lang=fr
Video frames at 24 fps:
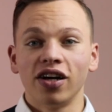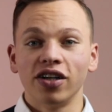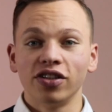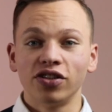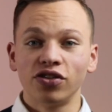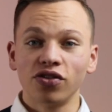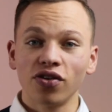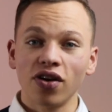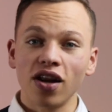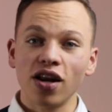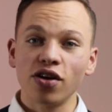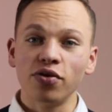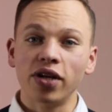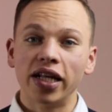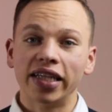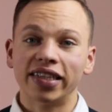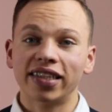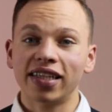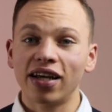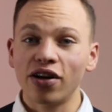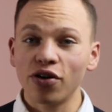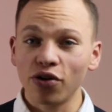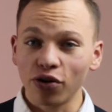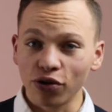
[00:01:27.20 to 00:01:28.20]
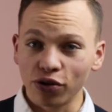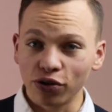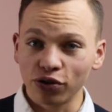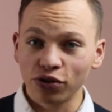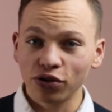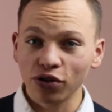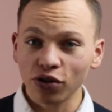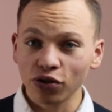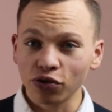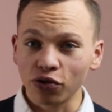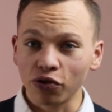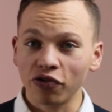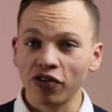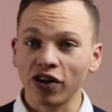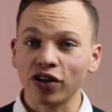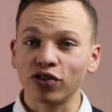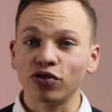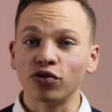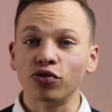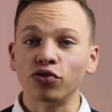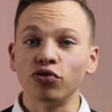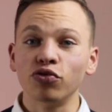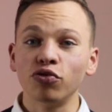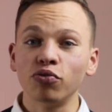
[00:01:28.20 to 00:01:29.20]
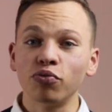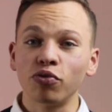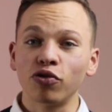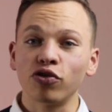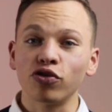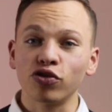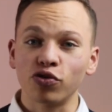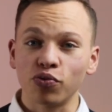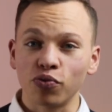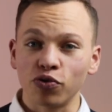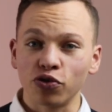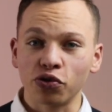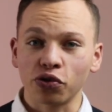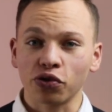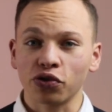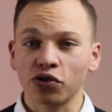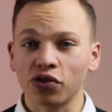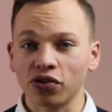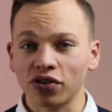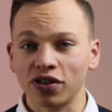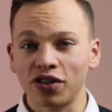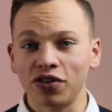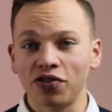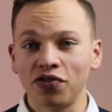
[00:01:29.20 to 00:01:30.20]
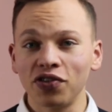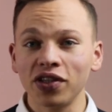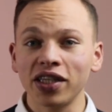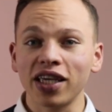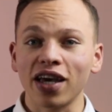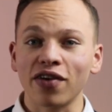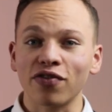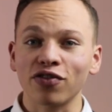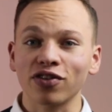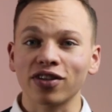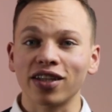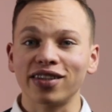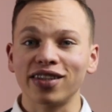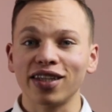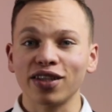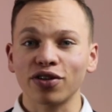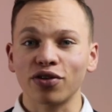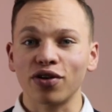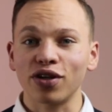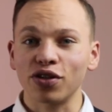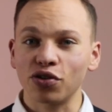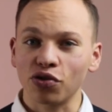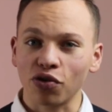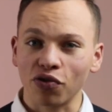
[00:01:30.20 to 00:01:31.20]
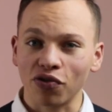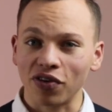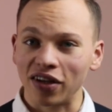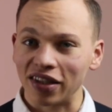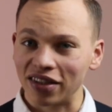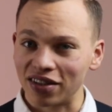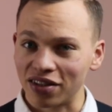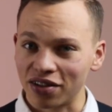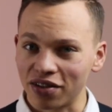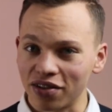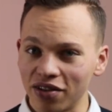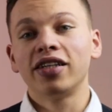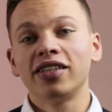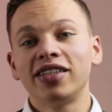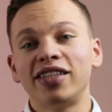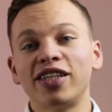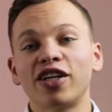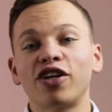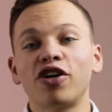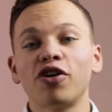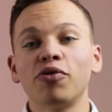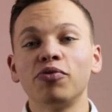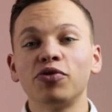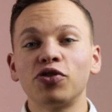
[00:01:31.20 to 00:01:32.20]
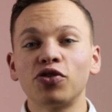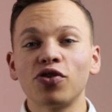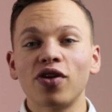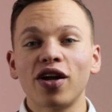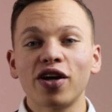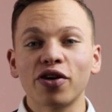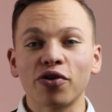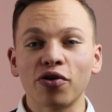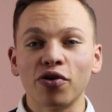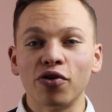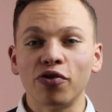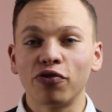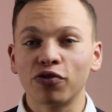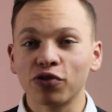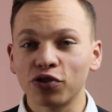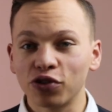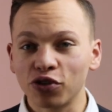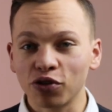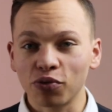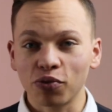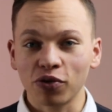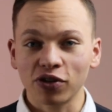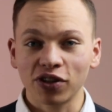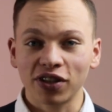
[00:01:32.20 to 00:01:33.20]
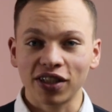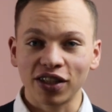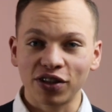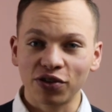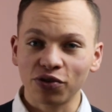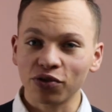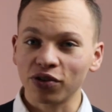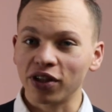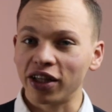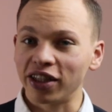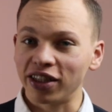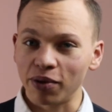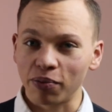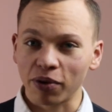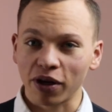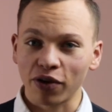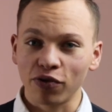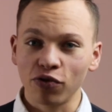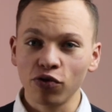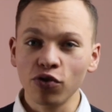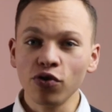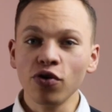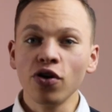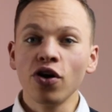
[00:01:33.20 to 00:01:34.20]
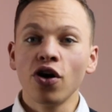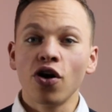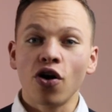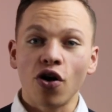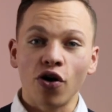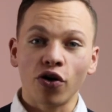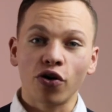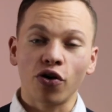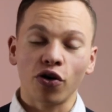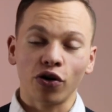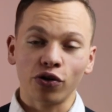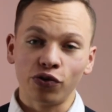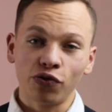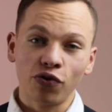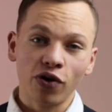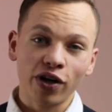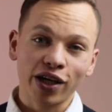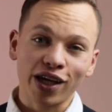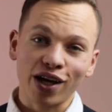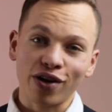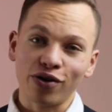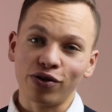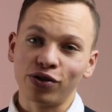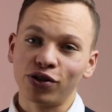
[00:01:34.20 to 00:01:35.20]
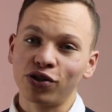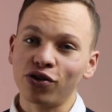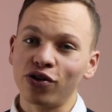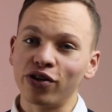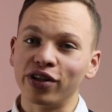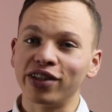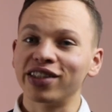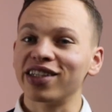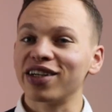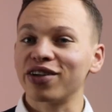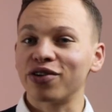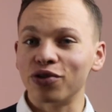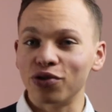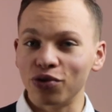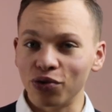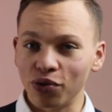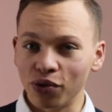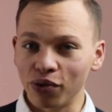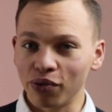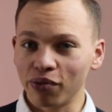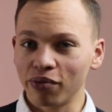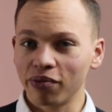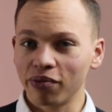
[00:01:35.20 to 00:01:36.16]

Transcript: Cela lui laisse alors le temps de faire de nombreuses mesures scientifiques avant d'atteindre la surface. C'est comme cela que le fonctionnement de cette sonde a été prévu, encore une fois car le sol est inconnu.